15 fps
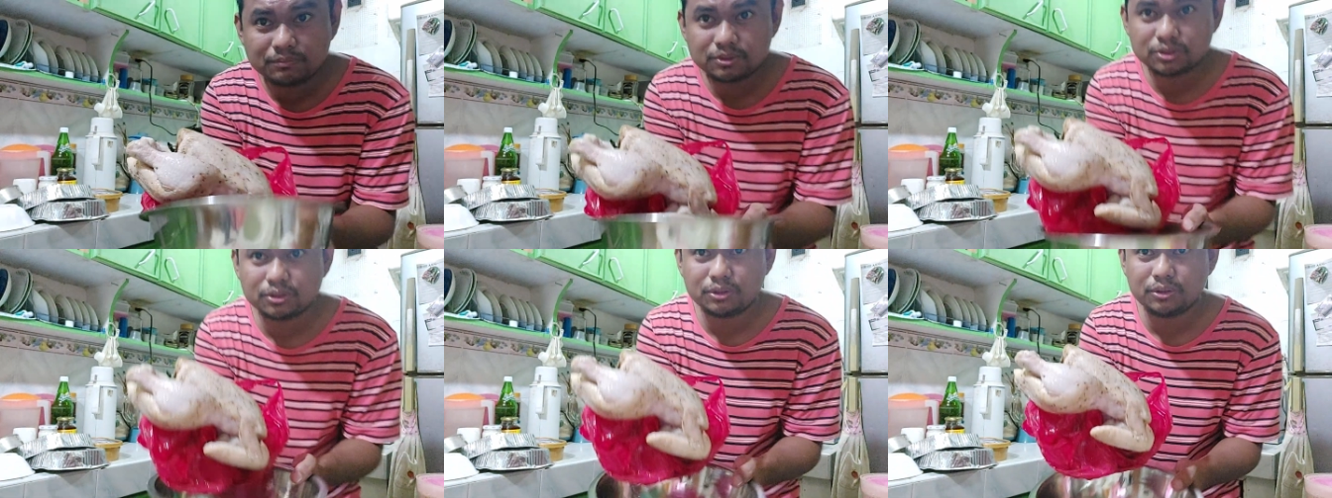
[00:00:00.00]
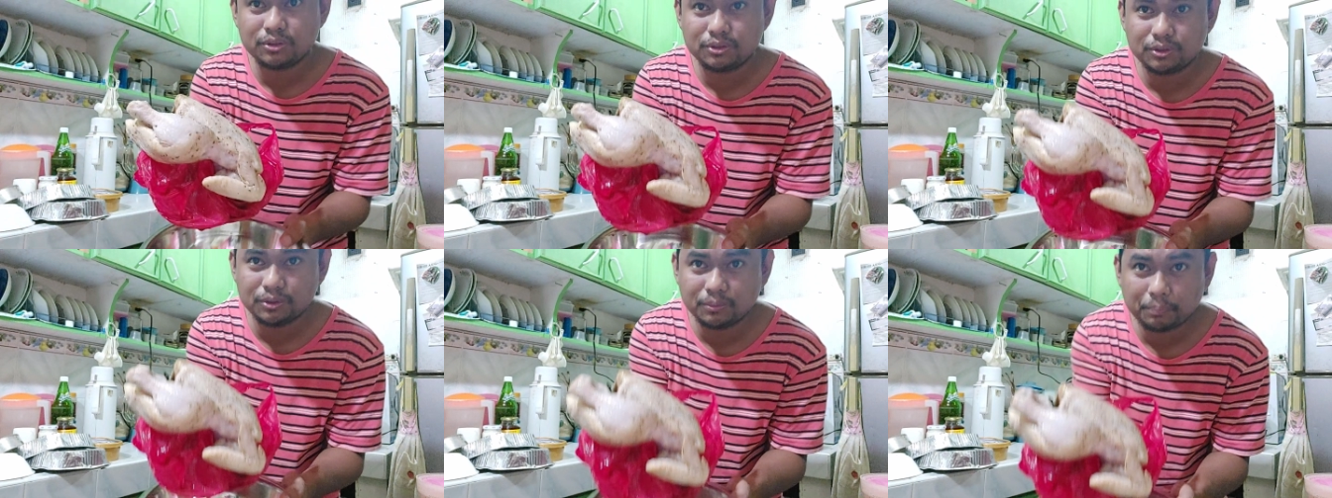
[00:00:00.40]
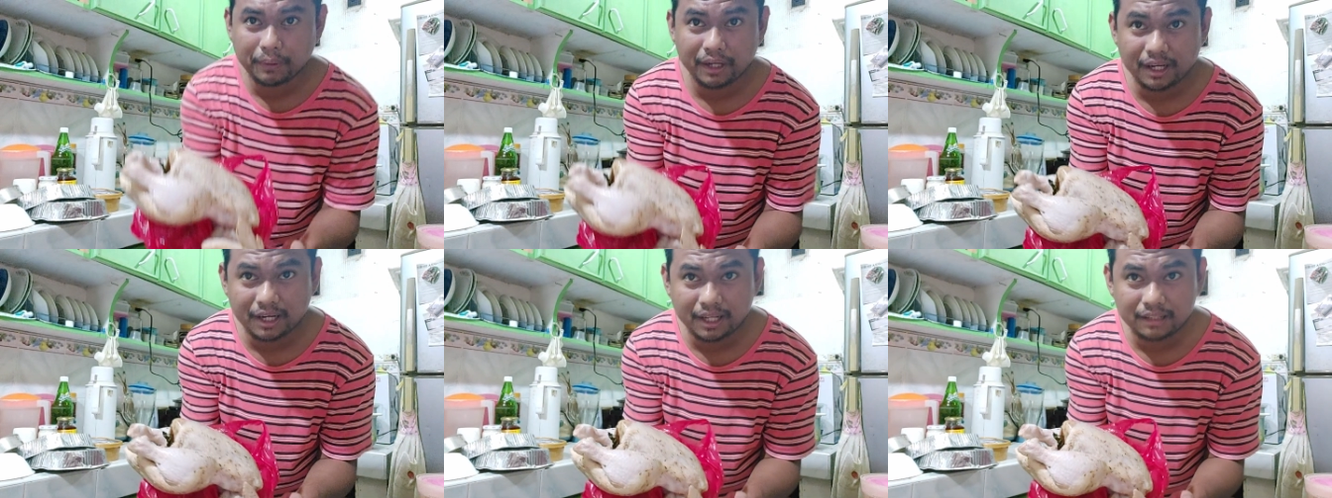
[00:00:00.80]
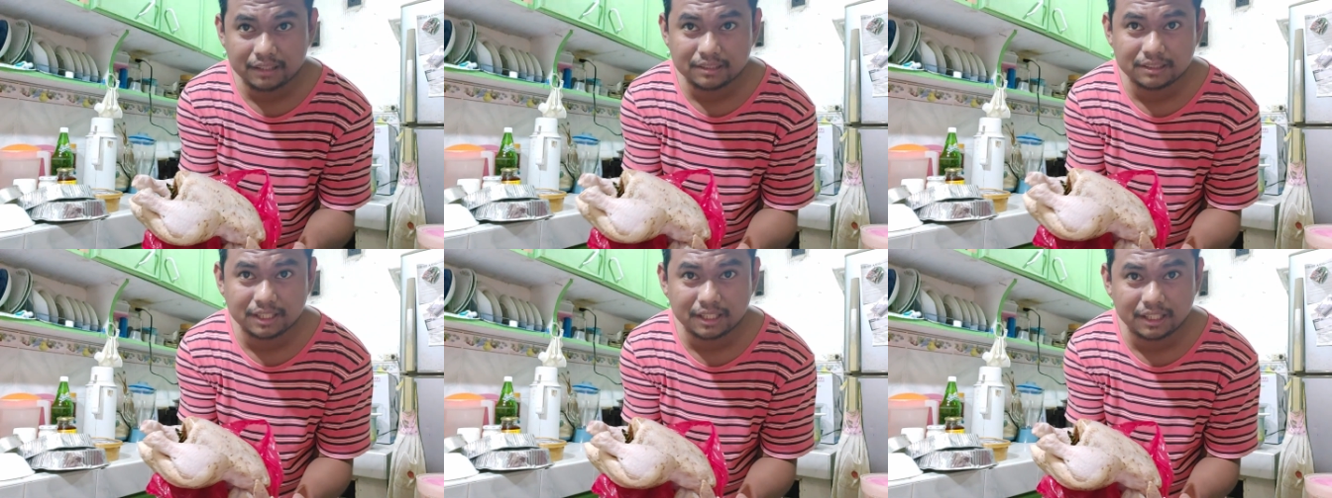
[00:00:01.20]
So, pwede
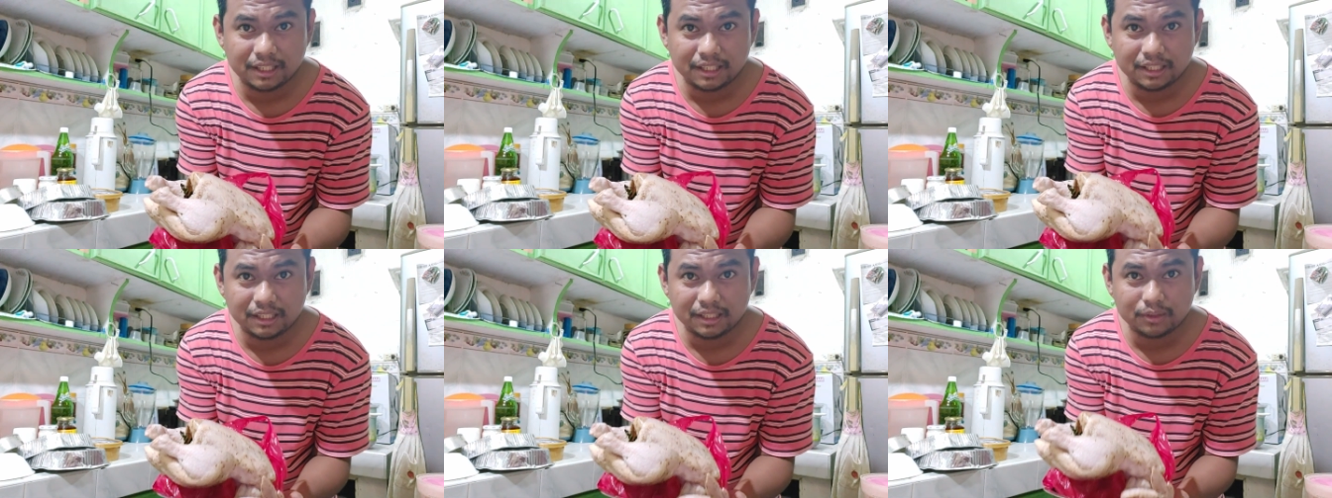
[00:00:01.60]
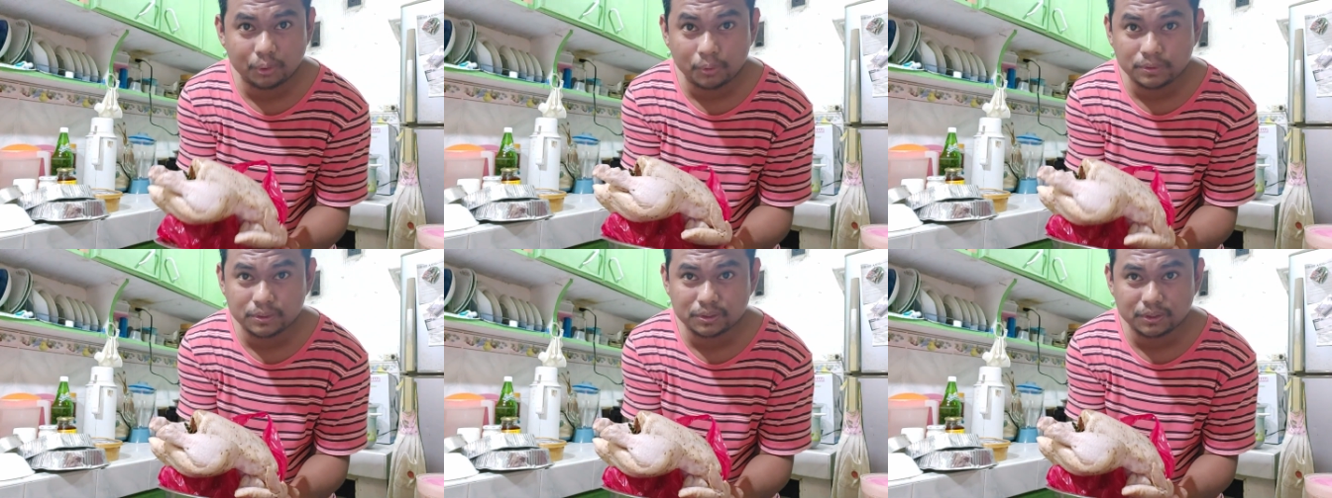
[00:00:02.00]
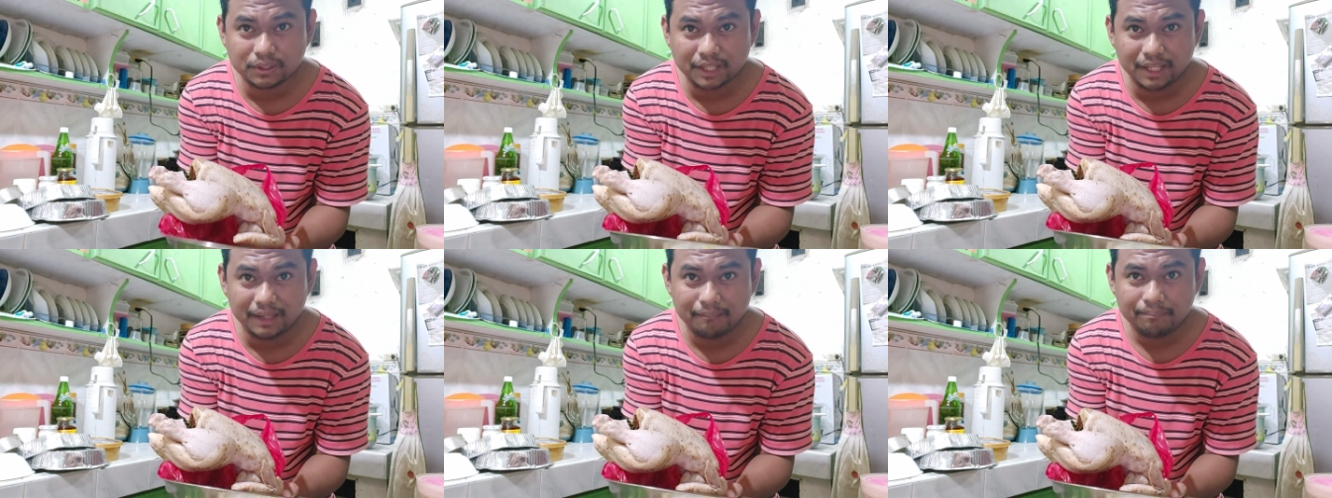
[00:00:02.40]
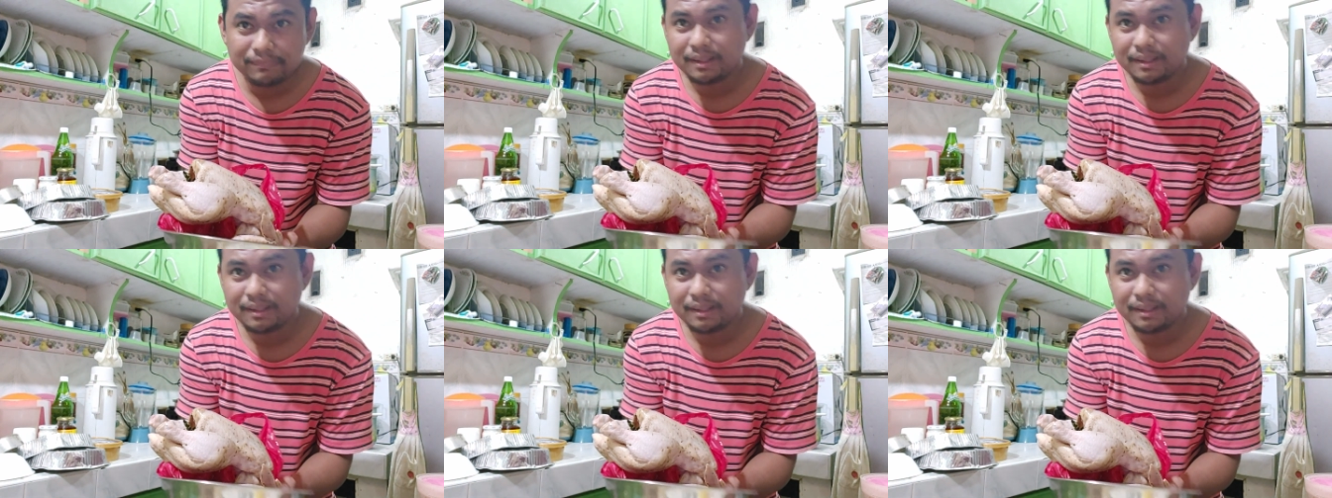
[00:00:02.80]
natin siyang i-roast, okay?